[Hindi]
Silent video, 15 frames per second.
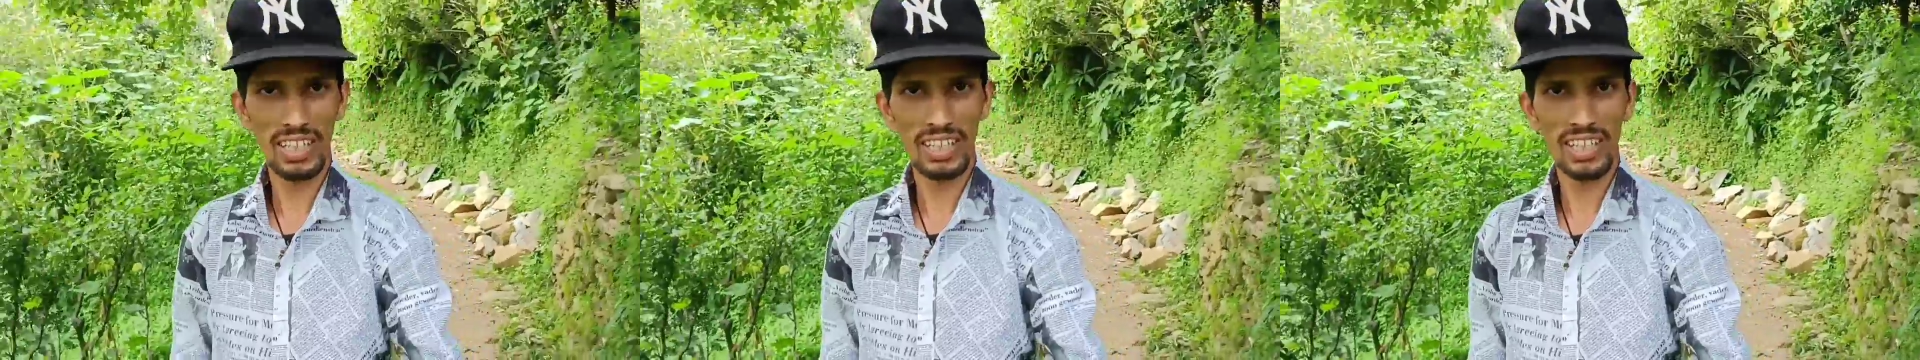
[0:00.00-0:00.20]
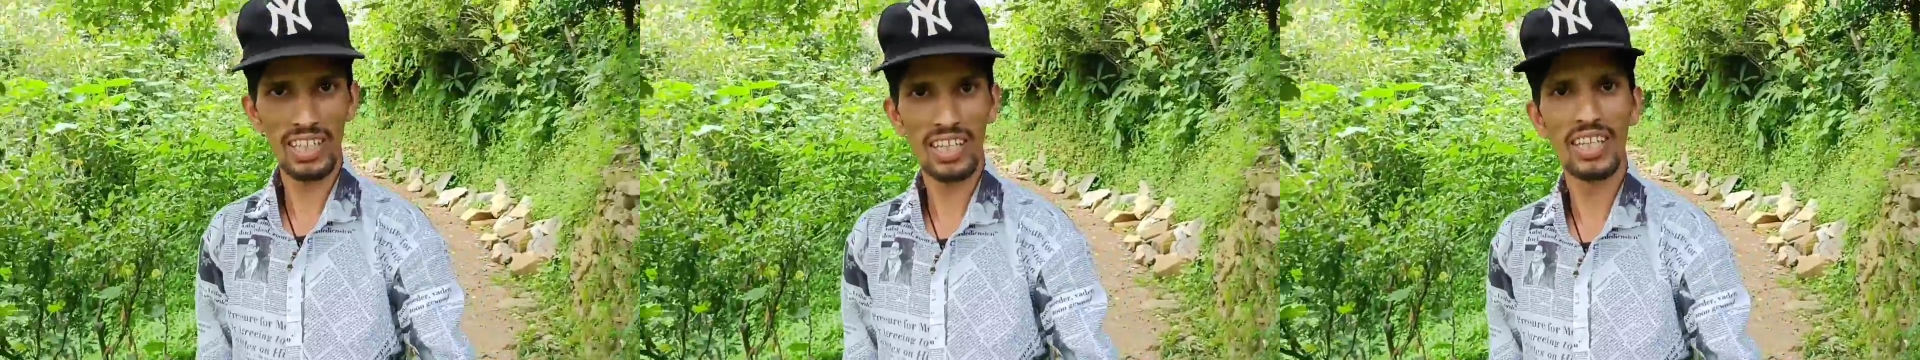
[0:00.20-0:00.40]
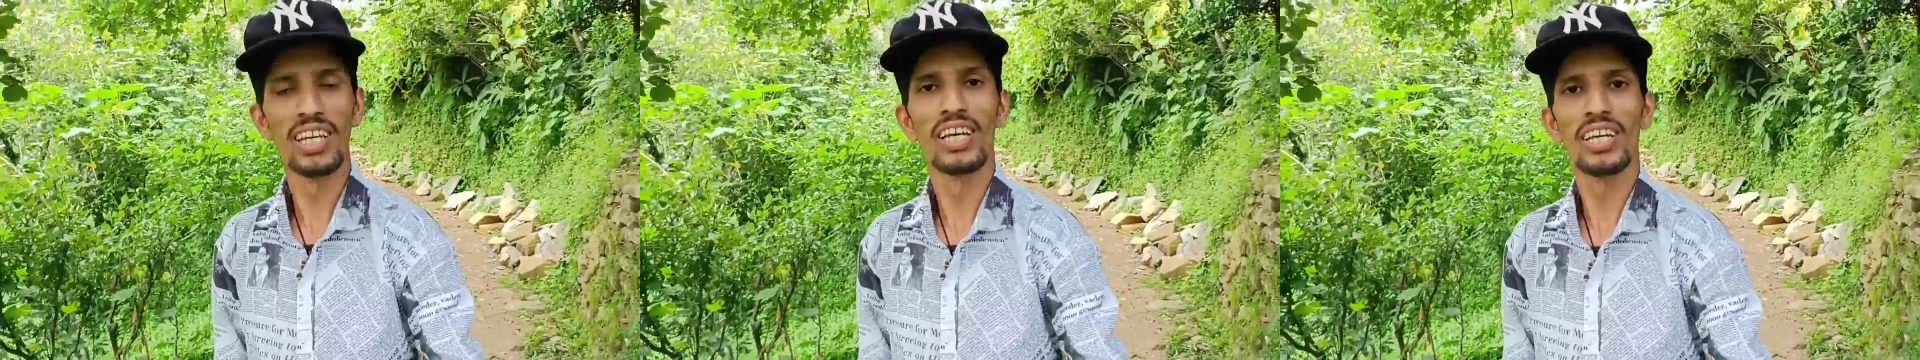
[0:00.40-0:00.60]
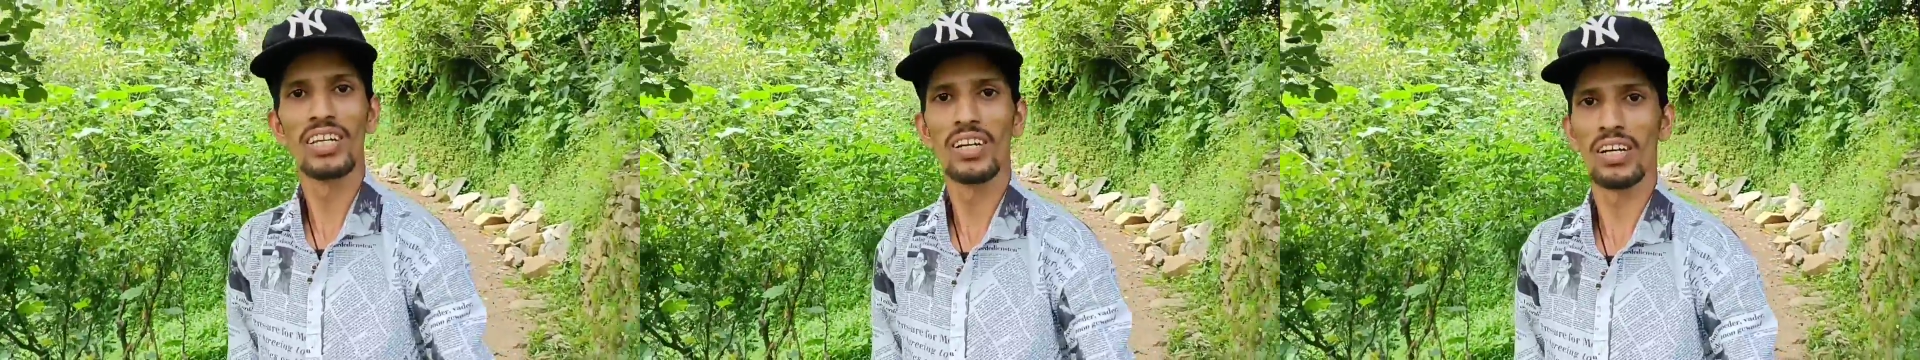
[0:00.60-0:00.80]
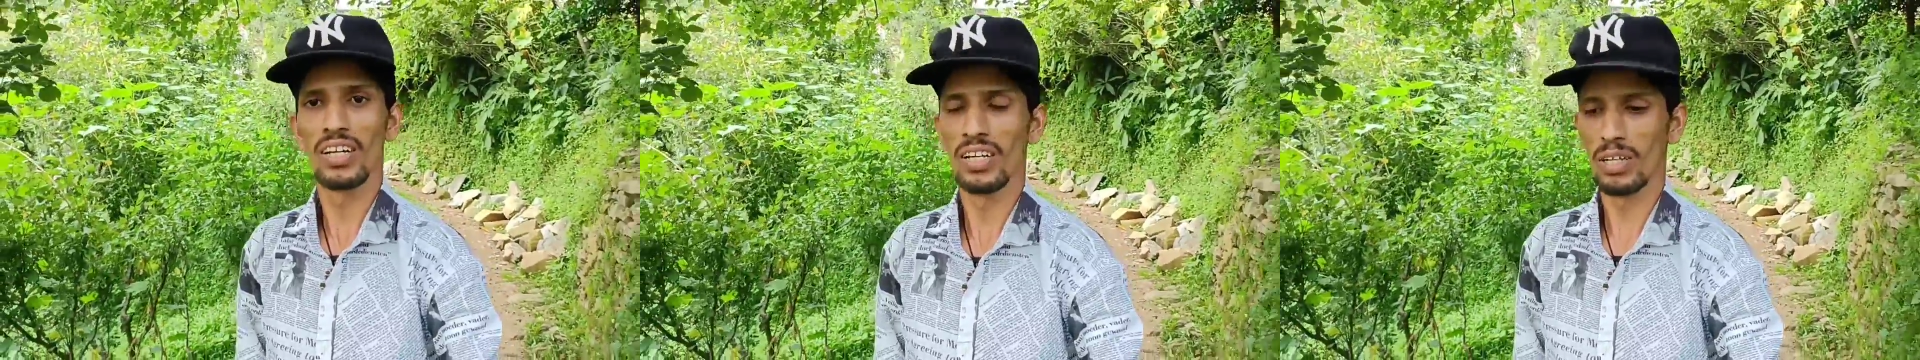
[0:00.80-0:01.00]

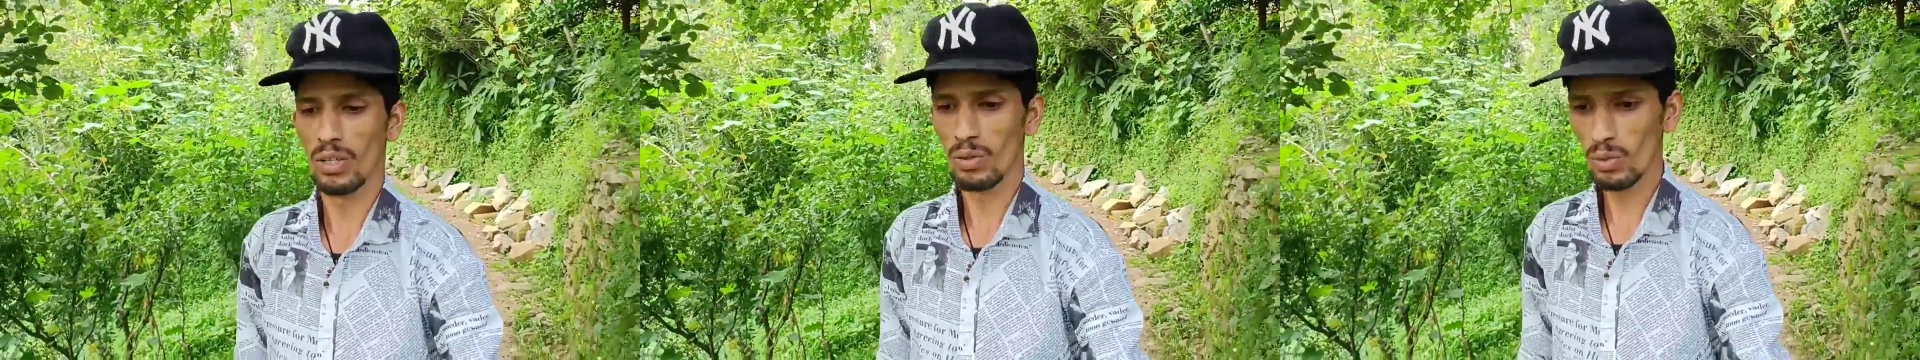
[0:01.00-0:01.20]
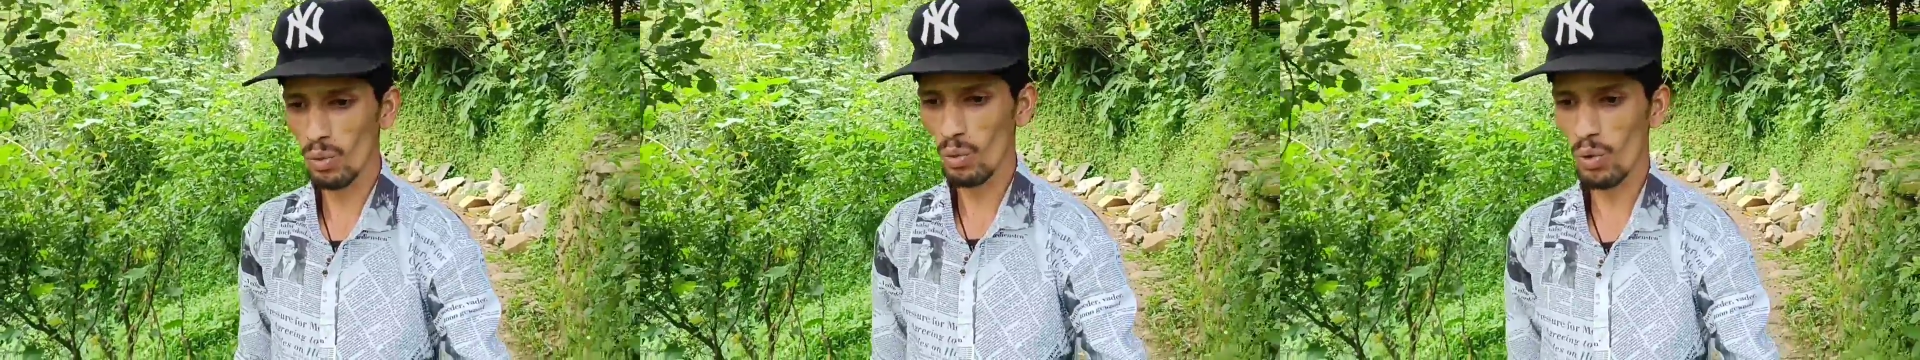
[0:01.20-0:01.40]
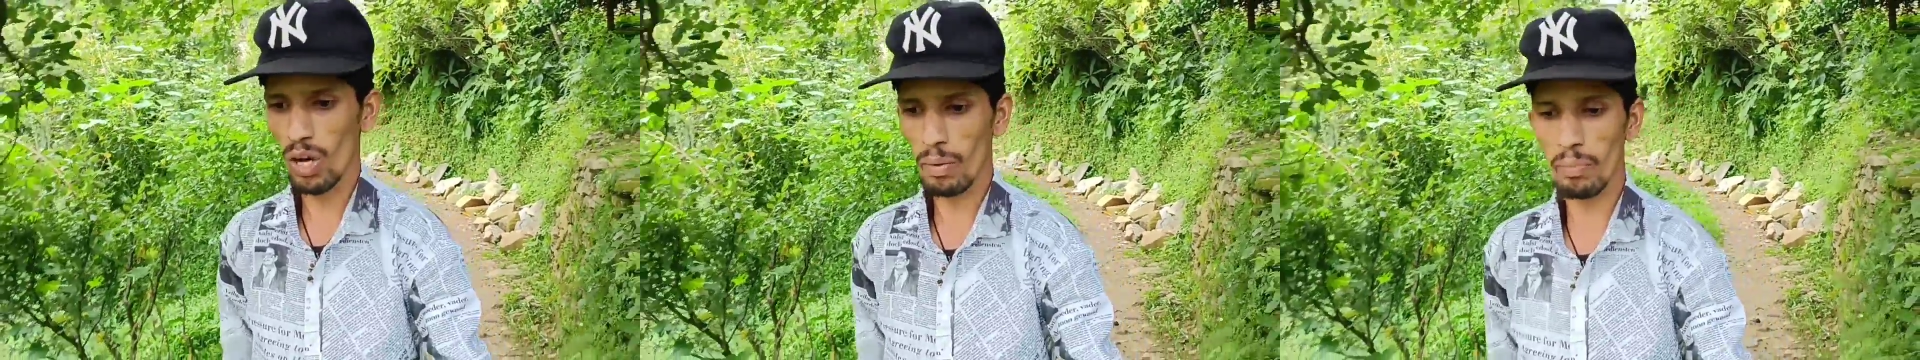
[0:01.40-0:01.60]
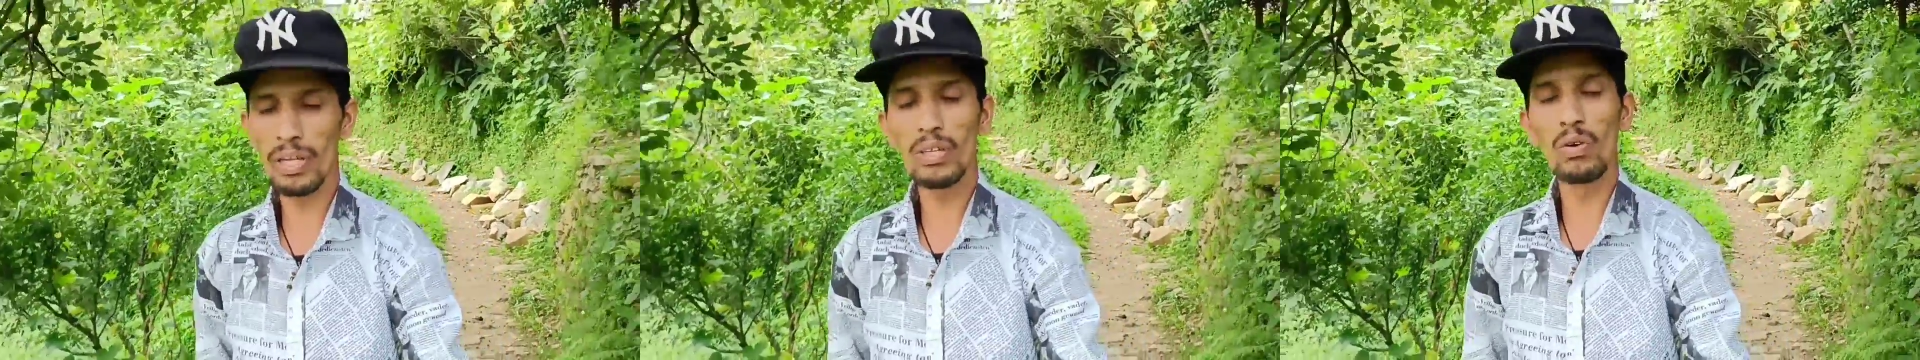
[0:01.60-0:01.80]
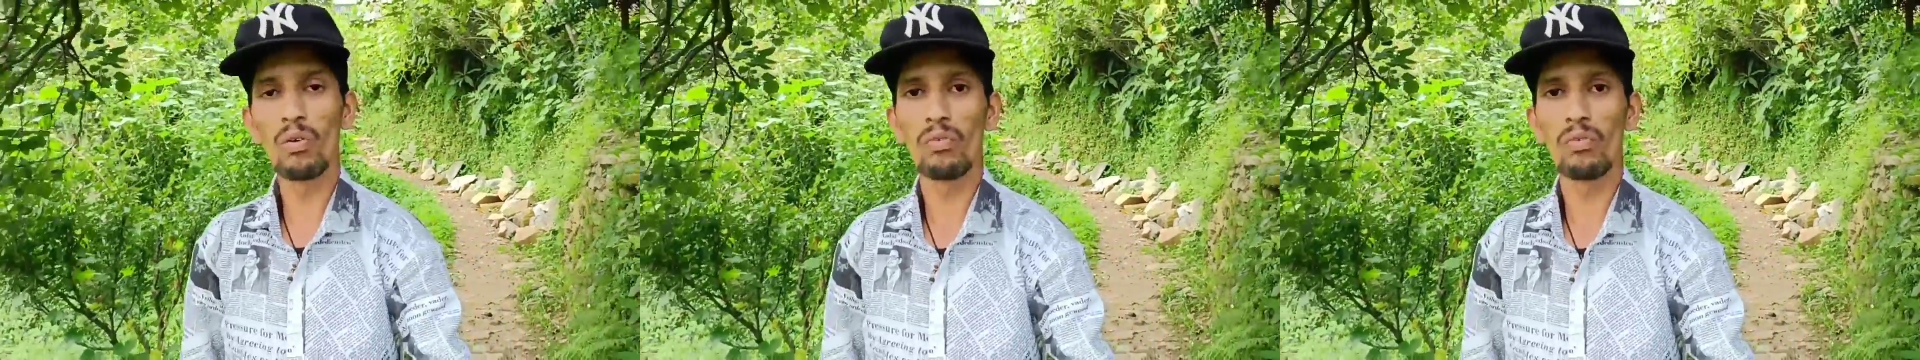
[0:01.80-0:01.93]
तो अभी तो फ़िलहाल मतलब